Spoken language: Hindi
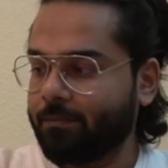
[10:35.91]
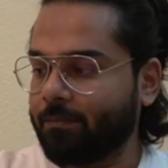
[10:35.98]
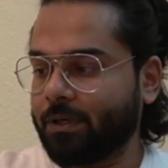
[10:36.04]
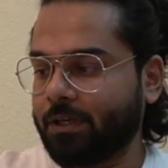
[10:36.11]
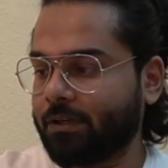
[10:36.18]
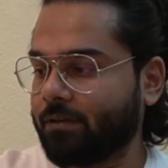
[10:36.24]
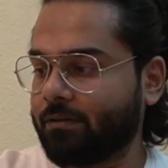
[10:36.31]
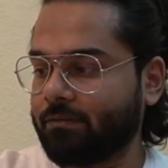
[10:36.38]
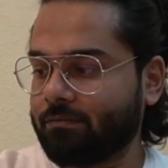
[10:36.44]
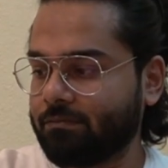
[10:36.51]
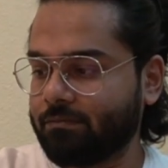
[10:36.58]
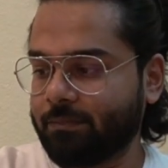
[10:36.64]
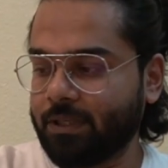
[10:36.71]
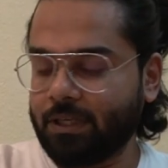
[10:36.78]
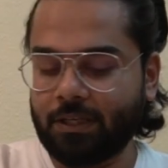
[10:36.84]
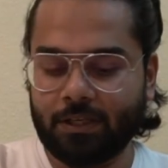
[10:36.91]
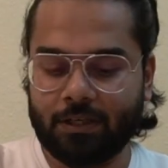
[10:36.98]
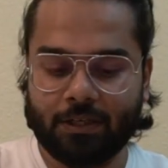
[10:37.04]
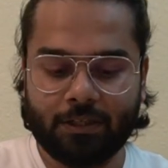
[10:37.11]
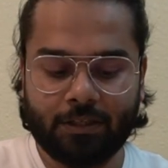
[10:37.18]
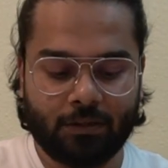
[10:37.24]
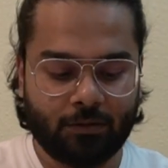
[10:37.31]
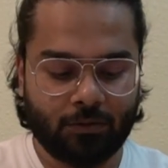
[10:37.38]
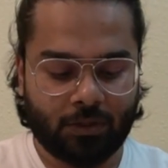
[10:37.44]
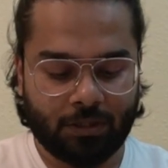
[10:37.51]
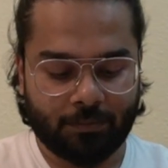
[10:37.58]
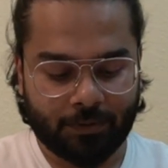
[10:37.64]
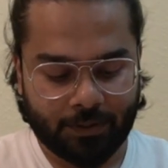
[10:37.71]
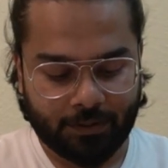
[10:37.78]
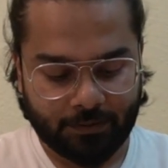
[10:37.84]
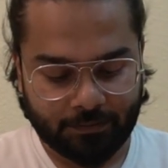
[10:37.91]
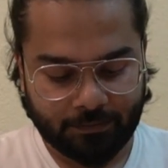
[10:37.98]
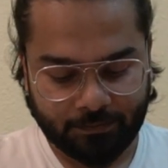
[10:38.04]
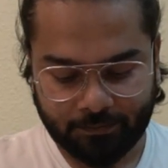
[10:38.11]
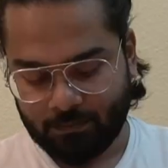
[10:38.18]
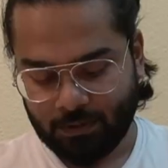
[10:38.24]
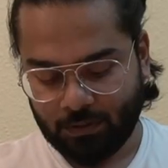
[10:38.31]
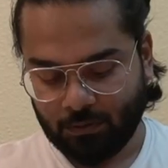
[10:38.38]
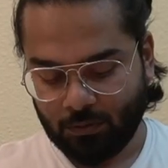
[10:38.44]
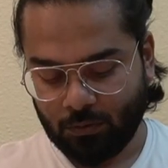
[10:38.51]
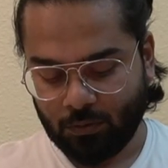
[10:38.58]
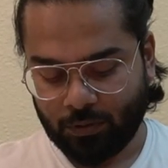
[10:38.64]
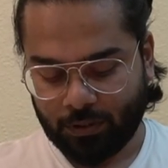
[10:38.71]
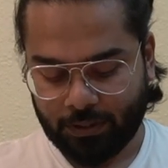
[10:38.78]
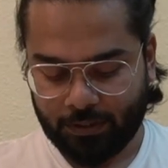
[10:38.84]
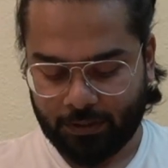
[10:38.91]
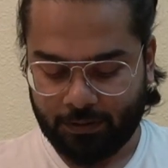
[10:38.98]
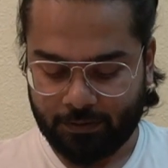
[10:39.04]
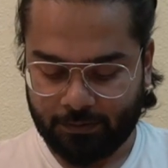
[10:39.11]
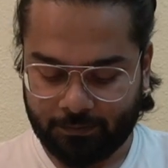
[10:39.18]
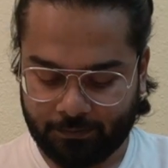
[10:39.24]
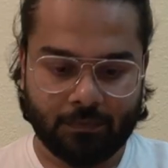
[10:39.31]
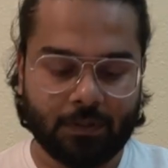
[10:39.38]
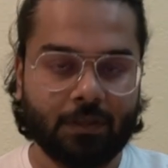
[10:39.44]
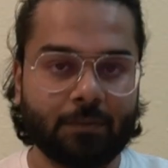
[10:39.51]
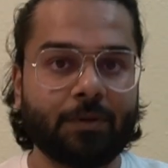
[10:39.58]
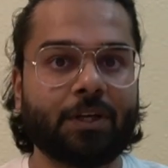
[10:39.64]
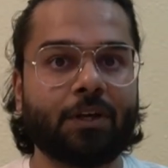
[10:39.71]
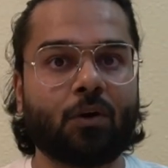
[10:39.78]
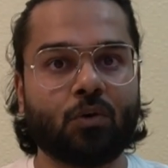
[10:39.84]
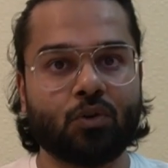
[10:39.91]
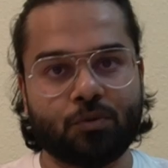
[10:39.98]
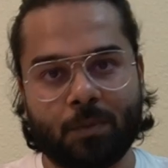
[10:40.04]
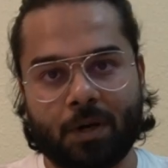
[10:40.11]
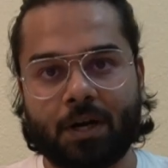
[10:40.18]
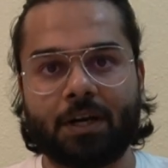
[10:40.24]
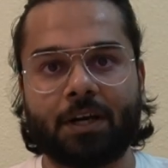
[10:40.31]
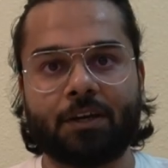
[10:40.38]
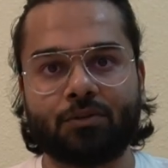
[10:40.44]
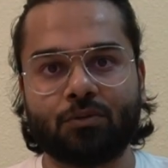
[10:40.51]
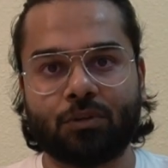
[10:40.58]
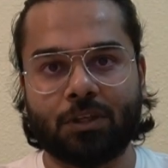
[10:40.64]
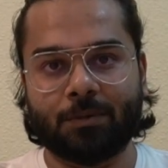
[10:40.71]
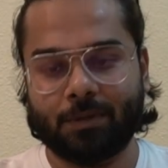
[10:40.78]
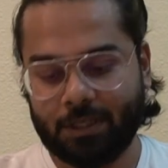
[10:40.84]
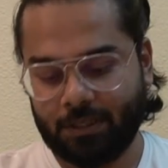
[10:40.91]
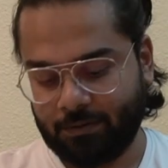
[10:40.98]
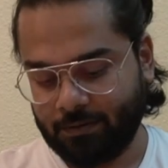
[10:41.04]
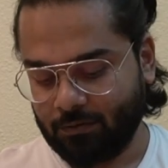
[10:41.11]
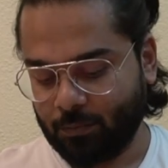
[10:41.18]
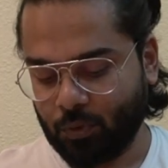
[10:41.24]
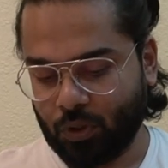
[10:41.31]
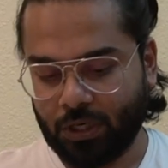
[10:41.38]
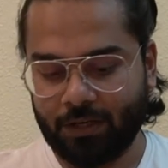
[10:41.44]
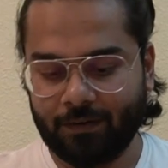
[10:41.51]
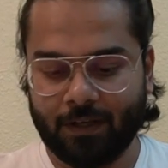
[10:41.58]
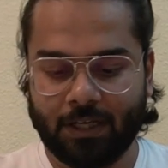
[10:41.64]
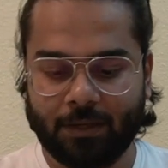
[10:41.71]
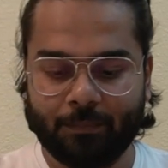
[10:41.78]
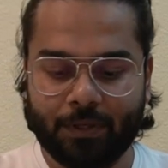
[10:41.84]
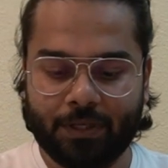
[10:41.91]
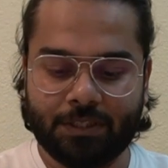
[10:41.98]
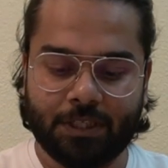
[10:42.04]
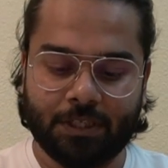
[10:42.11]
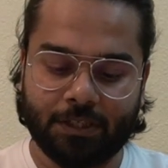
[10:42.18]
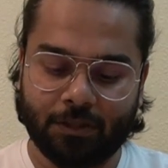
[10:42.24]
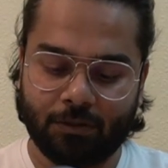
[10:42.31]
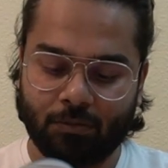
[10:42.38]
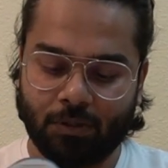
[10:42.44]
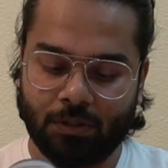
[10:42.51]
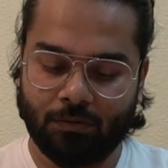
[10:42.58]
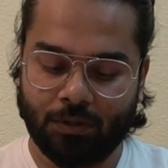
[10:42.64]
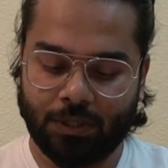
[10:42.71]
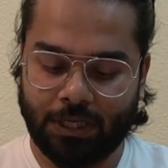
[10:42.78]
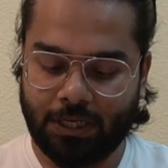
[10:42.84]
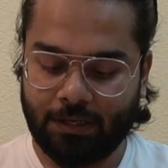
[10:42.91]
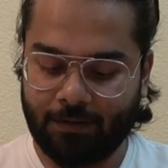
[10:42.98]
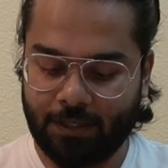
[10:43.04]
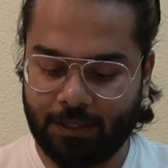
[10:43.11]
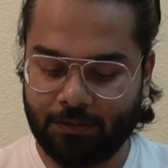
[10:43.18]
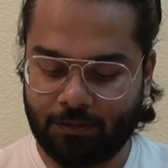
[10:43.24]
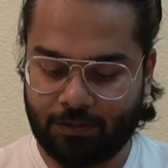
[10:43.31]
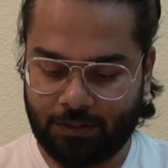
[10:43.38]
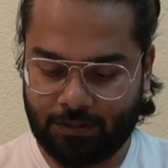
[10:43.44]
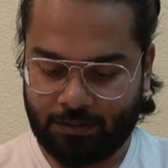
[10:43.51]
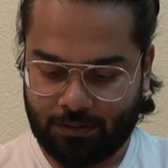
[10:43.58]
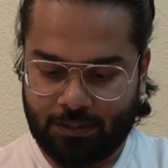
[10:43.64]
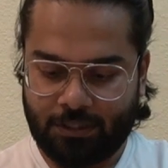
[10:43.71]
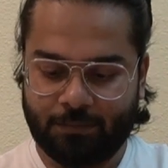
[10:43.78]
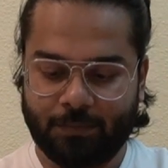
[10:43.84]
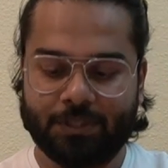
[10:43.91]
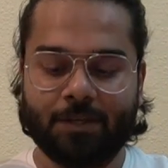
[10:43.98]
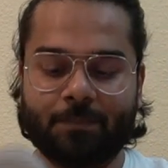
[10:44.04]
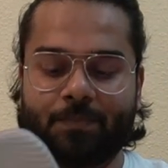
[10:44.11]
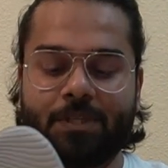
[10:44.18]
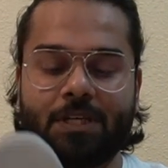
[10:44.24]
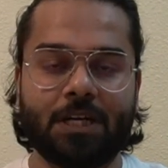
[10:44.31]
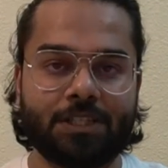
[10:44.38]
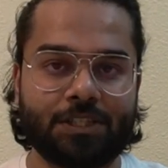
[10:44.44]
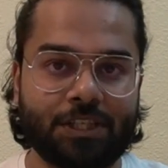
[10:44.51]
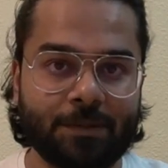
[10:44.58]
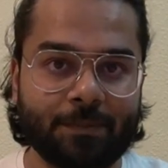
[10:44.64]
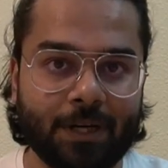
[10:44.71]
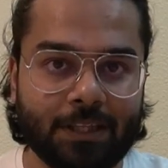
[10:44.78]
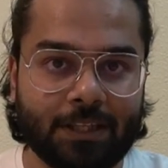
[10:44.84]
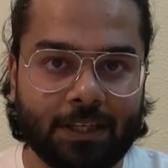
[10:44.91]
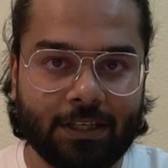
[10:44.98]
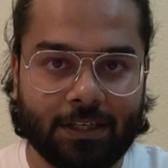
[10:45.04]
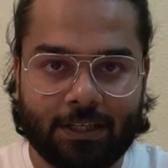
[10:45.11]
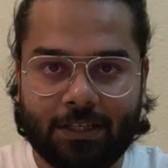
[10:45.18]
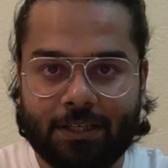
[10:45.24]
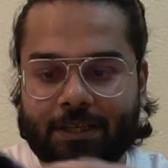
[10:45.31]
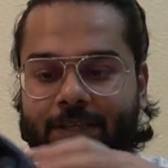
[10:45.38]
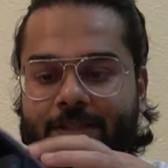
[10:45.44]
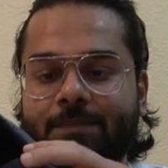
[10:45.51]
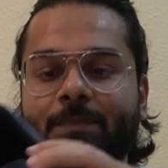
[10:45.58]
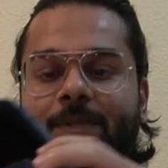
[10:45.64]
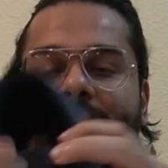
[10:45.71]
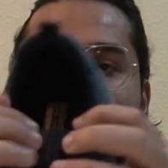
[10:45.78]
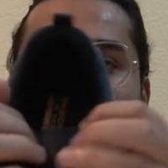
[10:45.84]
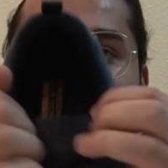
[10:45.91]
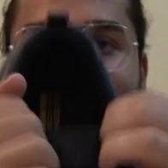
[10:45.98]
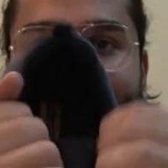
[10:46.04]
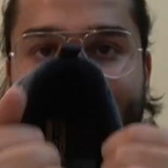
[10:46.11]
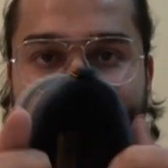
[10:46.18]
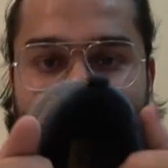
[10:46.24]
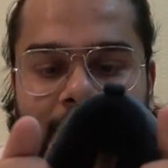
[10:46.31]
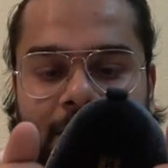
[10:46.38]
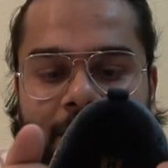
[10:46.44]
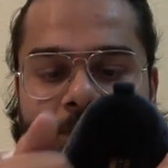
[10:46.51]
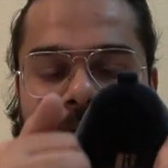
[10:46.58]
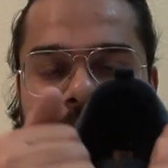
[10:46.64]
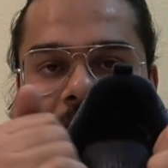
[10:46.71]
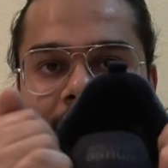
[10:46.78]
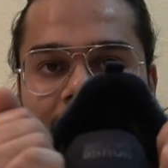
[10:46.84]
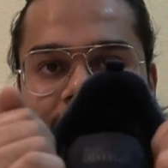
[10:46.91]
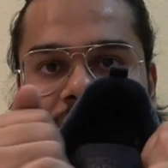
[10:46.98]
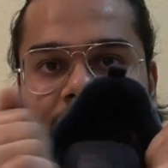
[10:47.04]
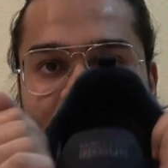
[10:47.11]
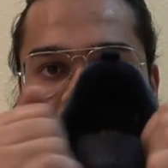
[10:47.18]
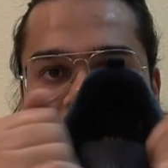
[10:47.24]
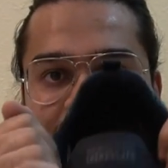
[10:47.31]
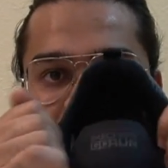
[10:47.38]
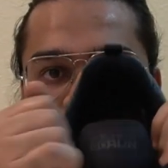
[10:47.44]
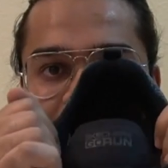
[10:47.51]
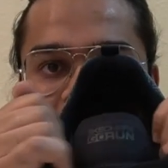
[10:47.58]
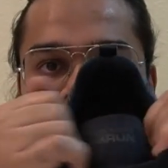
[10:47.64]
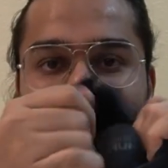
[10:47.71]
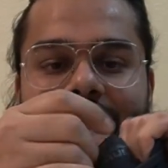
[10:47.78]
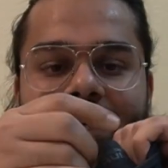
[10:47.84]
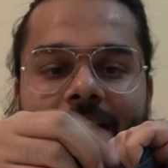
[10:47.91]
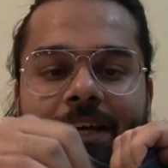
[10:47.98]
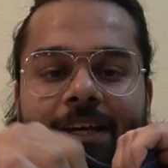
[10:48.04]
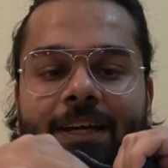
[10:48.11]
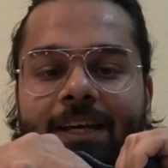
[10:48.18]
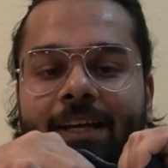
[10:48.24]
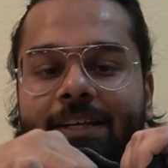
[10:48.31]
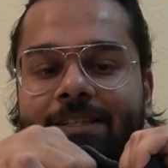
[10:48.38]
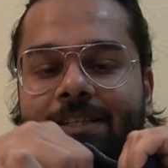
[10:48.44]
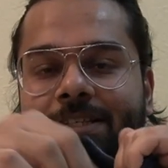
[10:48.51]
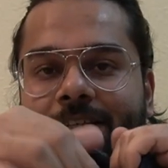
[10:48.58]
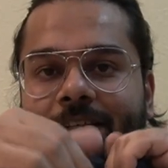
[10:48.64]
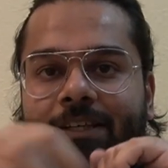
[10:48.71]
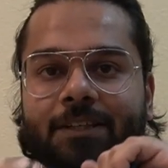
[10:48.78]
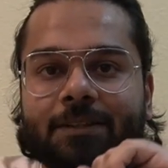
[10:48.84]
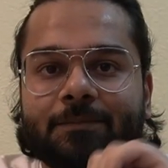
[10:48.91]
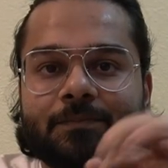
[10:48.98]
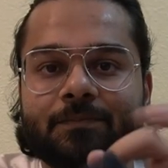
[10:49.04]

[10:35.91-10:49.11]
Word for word: बट मिलियन ने दिल तोड़ा मेरा बिल्कुल ओके हैं ये ये मेरे रोज़मर्रा के जूते हैं भाई वो पुराने वाले अब मैं रिजेक्ट कर दूंगा वो काले वाले जो थे इसमें सबसे अच्छी बात ये है कि इसमें लेसेस नहीं बांधने पड़ते लेकिन शक्ल से ऐसे हैं कि लेसेस हैं ये